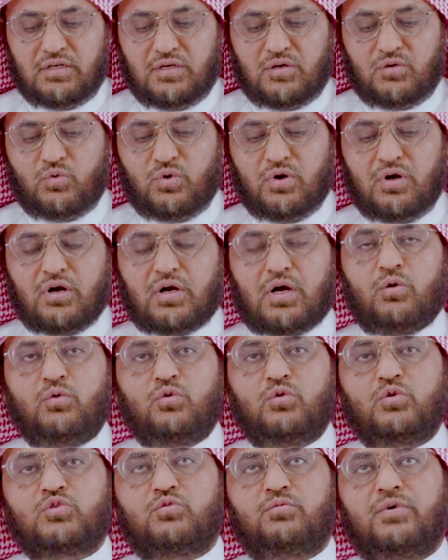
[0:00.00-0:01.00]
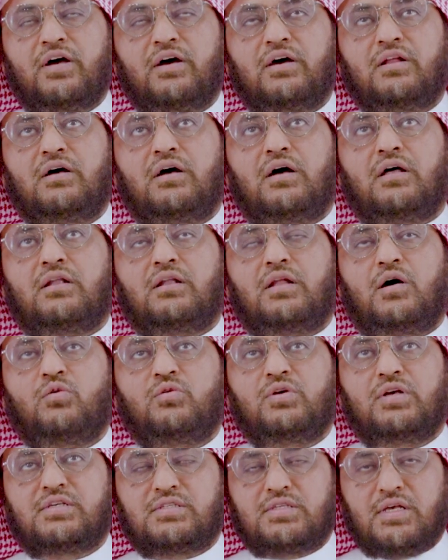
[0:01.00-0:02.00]
وقوله سبحانه
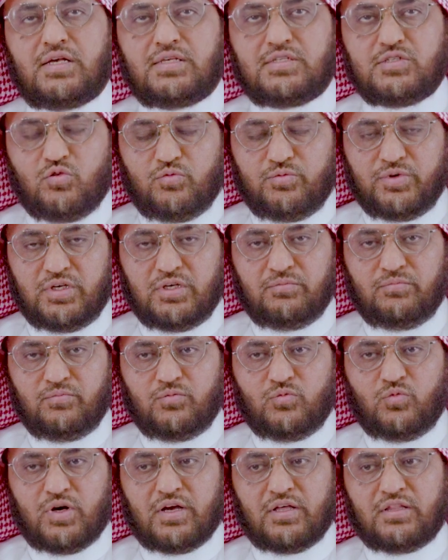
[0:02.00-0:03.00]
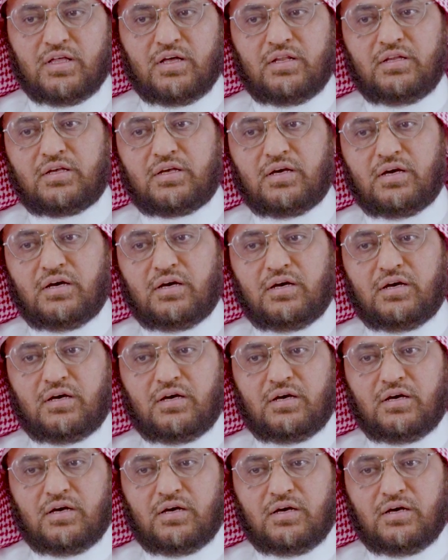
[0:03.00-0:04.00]
الله يستهزئ بهم وكذلك آه،
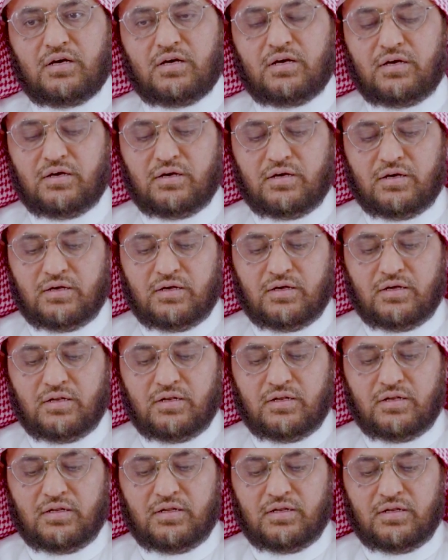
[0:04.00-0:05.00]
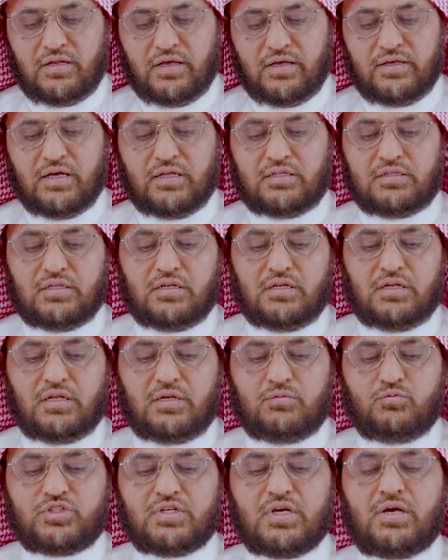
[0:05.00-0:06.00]
آه، الايات
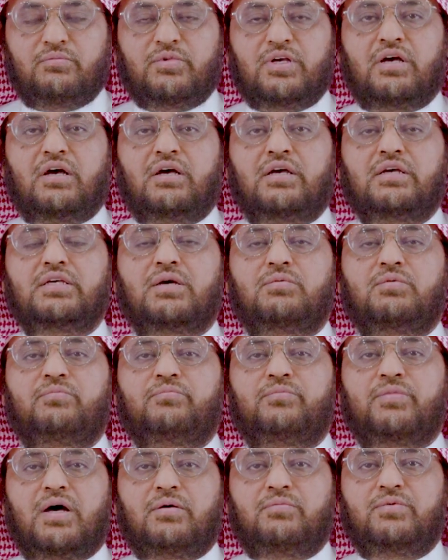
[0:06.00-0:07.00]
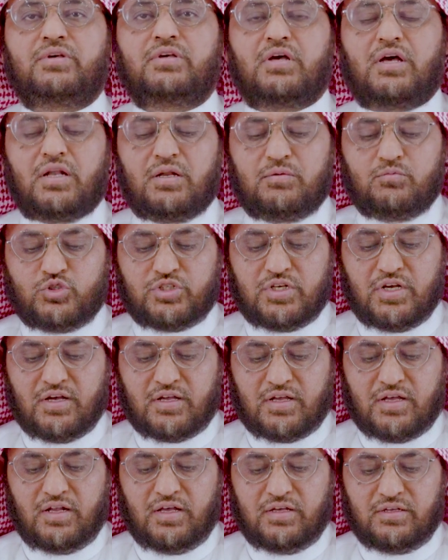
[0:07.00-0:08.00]
المشابهه هي من باب
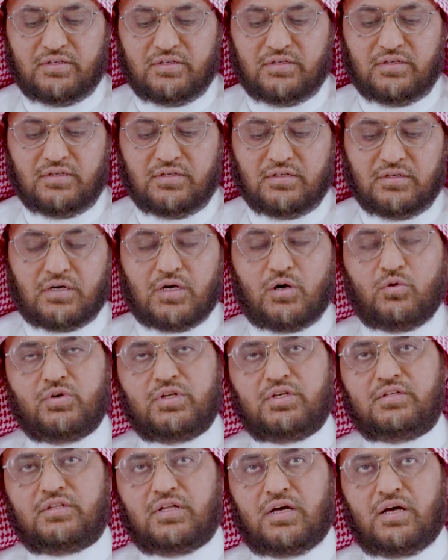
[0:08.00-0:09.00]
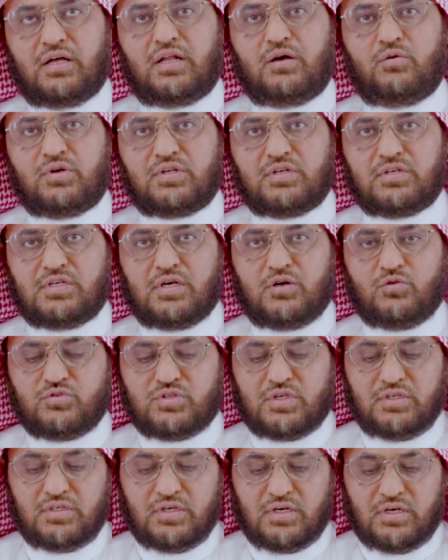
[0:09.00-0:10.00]
المشاكله كقوله تعالى وجزاء
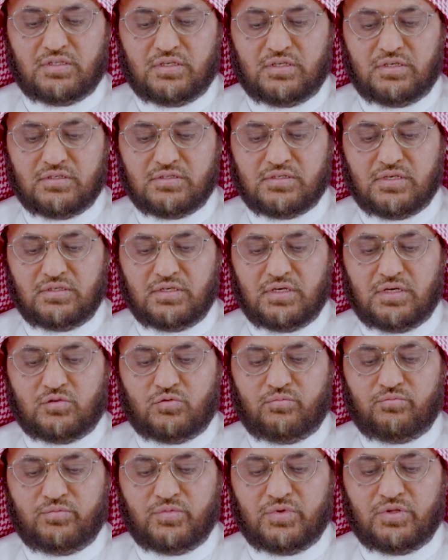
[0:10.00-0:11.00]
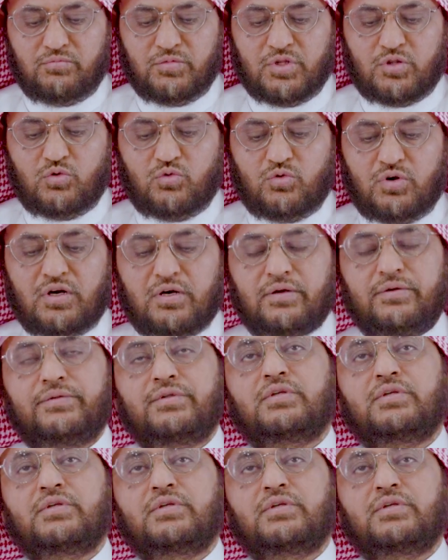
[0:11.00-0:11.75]
سيئة سيئة مثلها